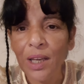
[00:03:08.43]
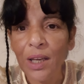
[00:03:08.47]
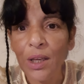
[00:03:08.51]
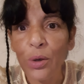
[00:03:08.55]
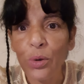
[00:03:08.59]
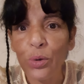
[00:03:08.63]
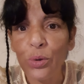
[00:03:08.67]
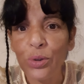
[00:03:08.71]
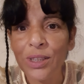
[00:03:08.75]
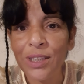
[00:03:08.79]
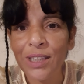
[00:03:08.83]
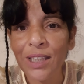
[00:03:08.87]

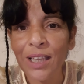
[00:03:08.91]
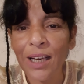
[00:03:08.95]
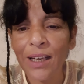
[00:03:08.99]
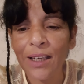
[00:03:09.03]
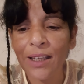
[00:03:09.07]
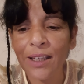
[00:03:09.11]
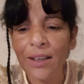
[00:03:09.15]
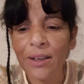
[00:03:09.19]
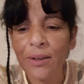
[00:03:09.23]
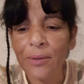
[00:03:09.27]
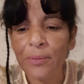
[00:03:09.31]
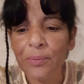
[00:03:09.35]
Le
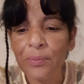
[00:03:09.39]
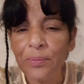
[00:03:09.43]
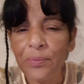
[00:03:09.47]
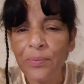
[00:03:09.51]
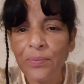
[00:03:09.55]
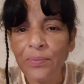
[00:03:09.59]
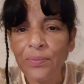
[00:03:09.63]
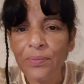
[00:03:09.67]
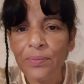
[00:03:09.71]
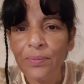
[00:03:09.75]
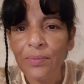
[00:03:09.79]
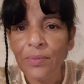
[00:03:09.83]
5,
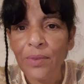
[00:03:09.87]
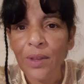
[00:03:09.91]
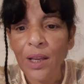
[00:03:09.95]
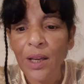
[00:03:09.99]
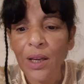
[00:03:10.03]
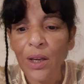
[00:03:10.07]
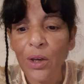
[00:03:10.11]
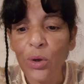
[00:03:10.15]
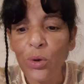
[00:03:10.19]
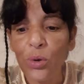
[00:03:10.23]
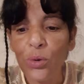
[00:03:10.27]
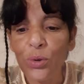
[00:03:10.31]

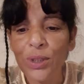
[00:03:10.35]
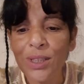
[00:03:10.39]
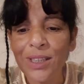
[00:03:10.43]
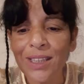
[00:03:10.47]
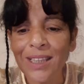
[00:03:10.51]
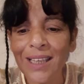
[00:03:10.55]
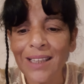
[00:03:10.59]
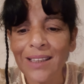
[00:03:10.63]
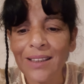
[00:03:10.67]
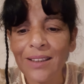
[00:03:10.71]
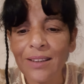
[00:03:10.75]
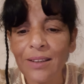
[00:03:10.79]
le
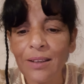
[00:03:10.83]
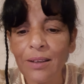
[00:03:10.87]
7,